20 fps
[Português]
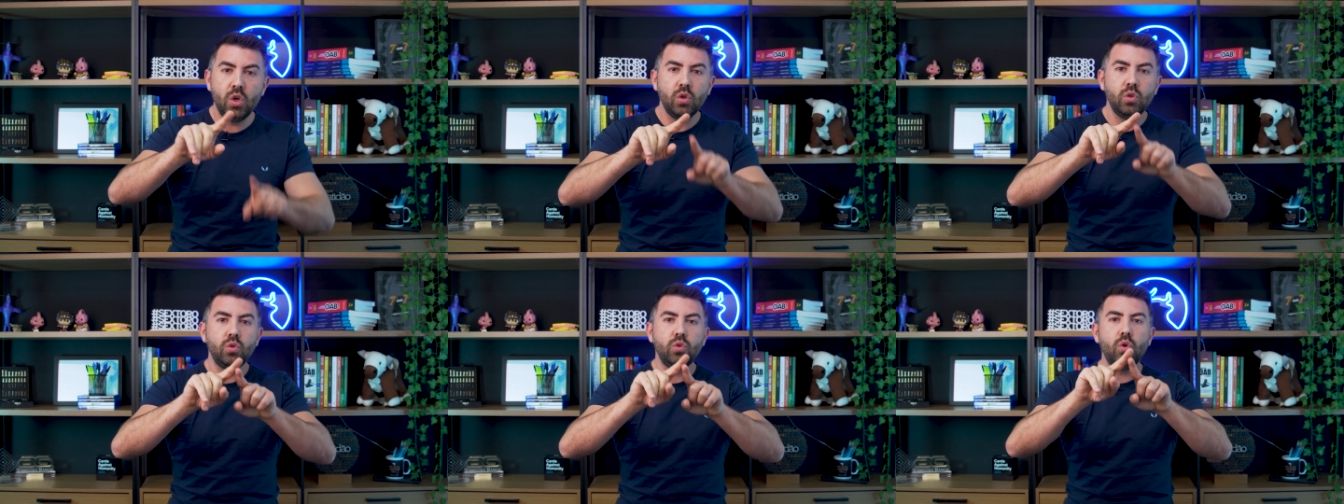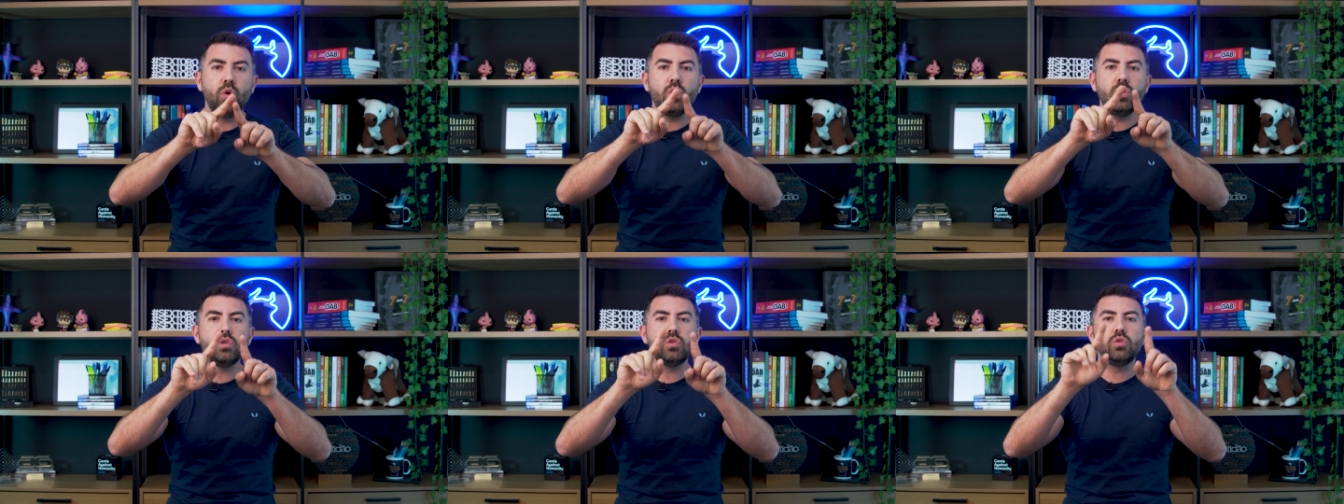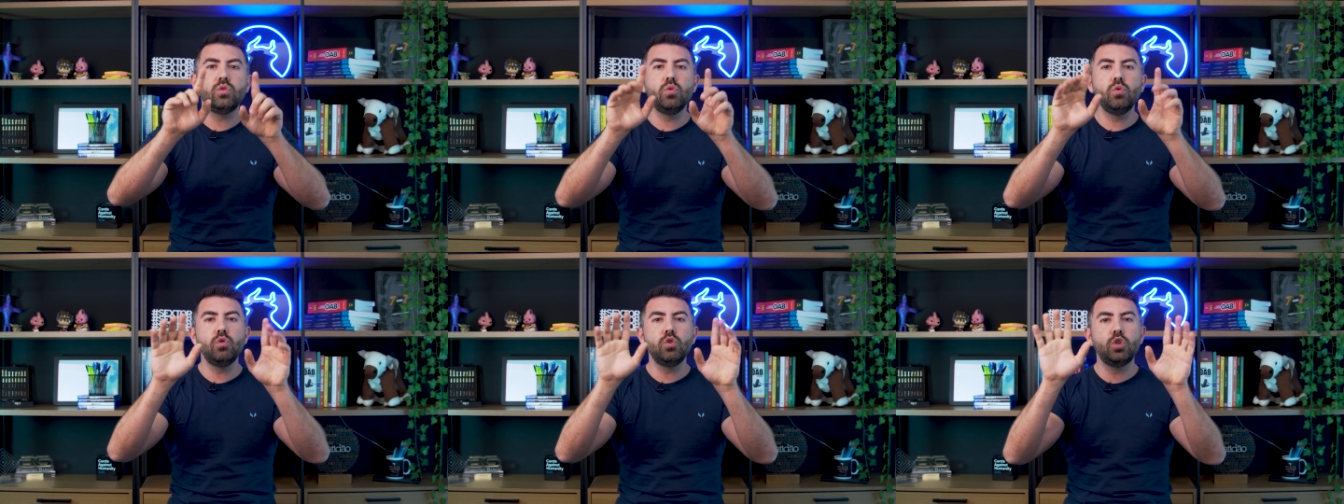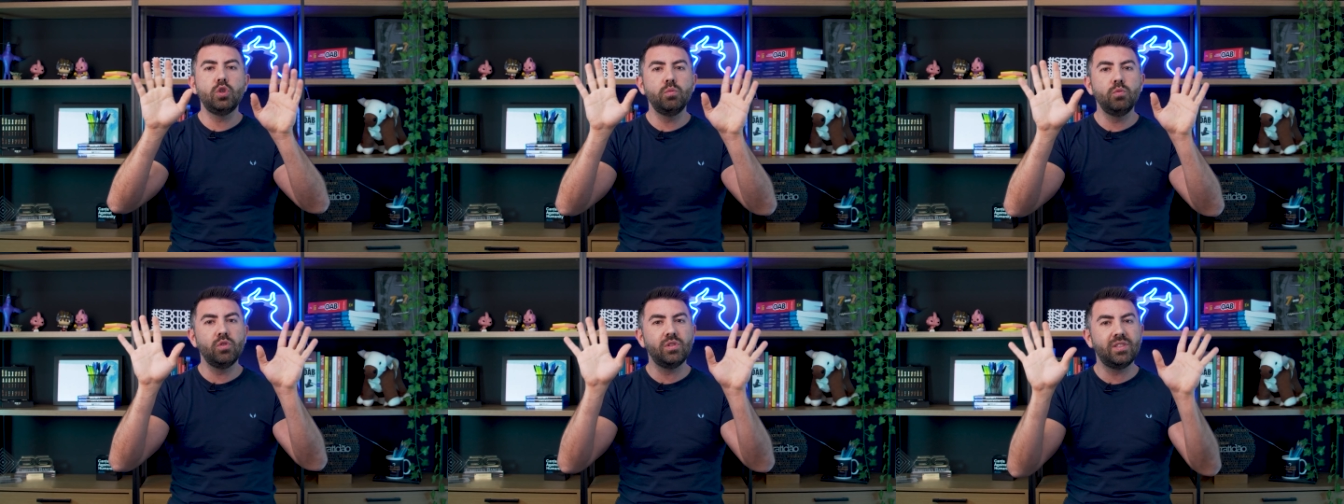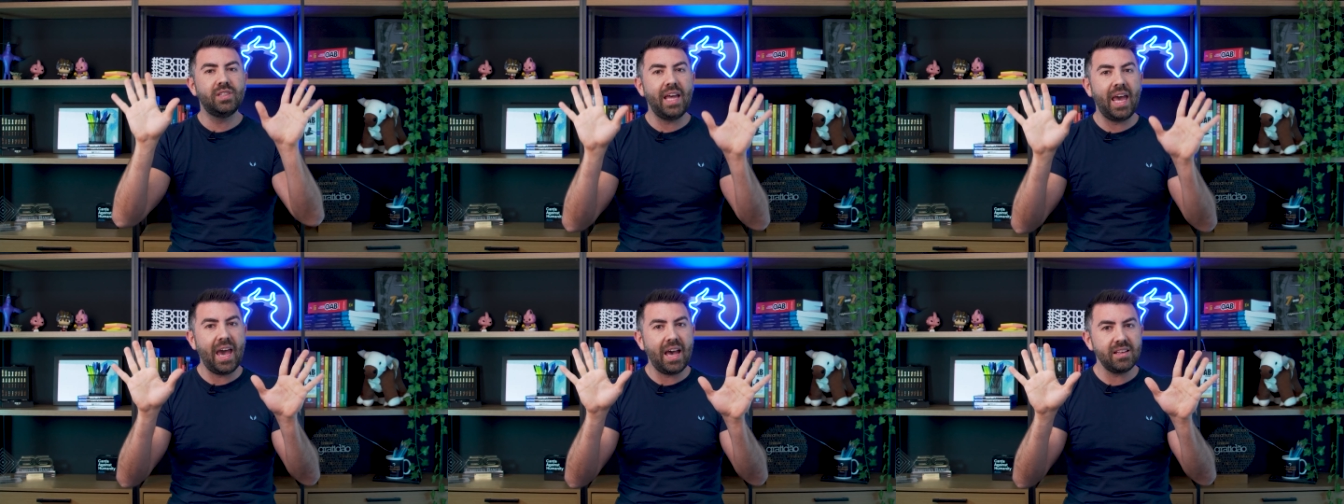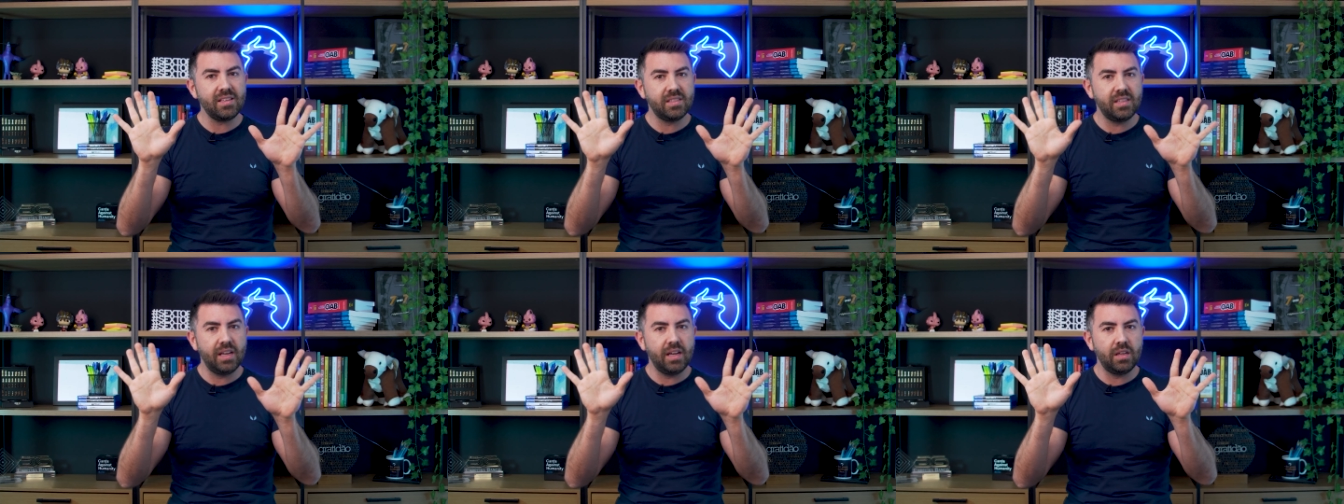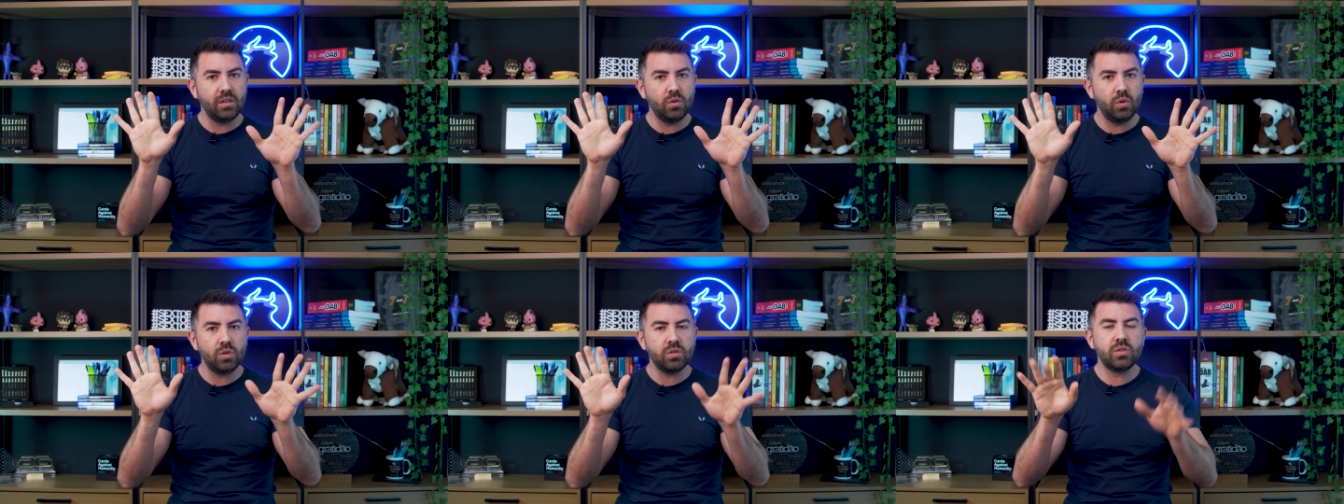nos últimos 10
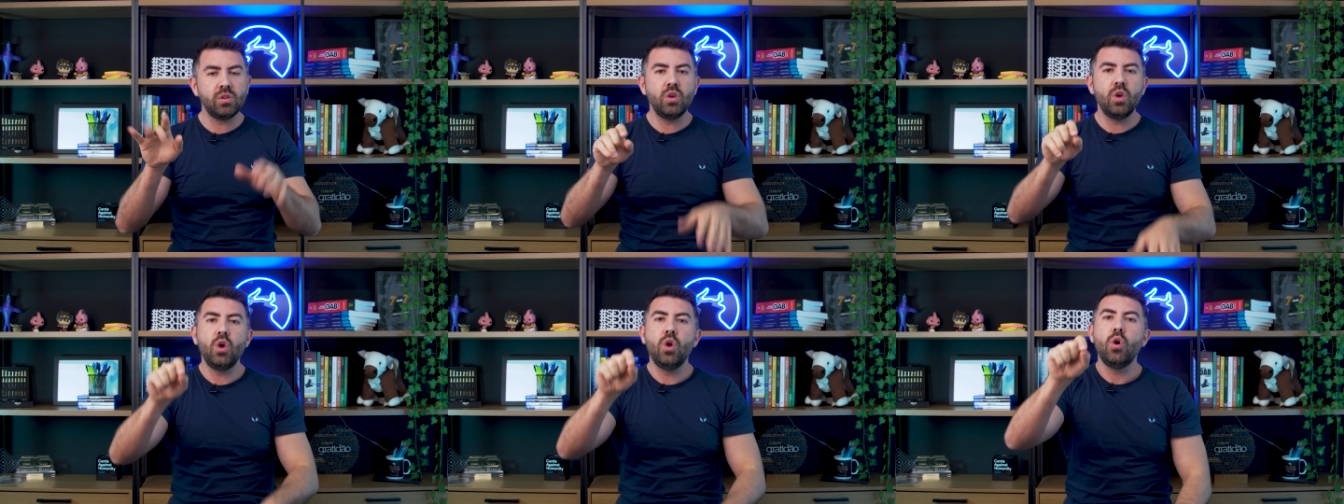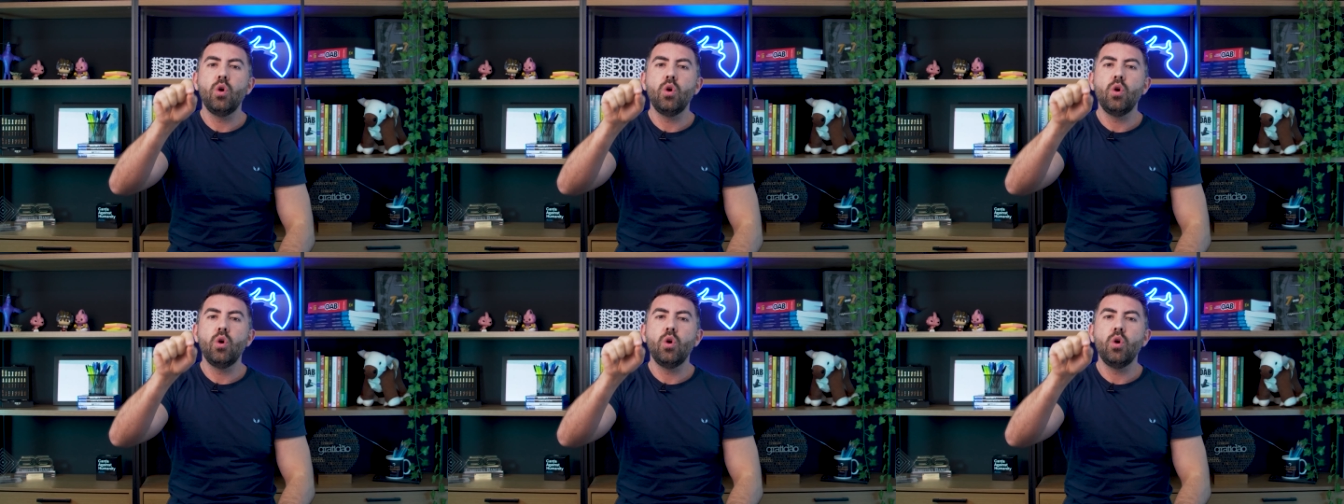anos